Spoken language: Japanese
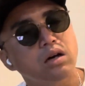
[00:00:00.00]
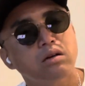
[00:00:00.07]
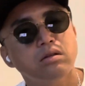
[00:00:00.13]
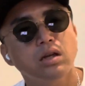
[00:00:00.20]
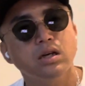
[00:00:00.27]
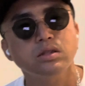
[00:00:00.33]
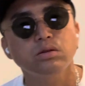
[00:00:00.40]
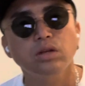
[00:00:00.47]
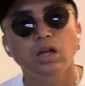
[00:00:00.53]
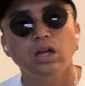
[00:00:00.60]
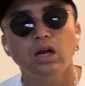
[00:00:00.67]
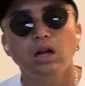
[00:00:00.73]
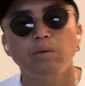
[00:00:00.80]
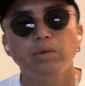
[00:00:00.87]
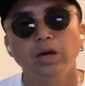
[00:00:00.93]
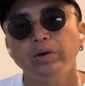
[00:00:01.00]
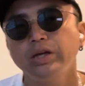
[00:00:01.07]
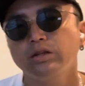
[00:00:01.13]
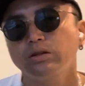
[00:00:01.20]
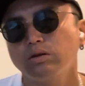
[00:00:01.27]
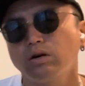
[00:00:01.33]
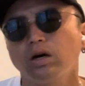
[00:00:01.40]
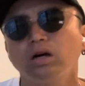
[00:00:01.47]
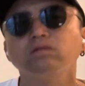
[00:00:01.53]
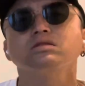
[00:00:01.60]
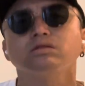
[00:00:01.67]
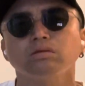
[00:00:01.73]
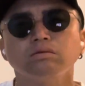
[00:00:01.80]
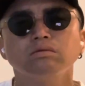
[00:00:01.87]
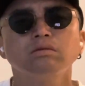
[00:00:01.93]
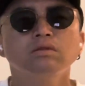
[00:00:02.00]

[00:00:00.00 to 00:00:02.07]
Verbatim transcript: なんかそんな名前とかあるんですよ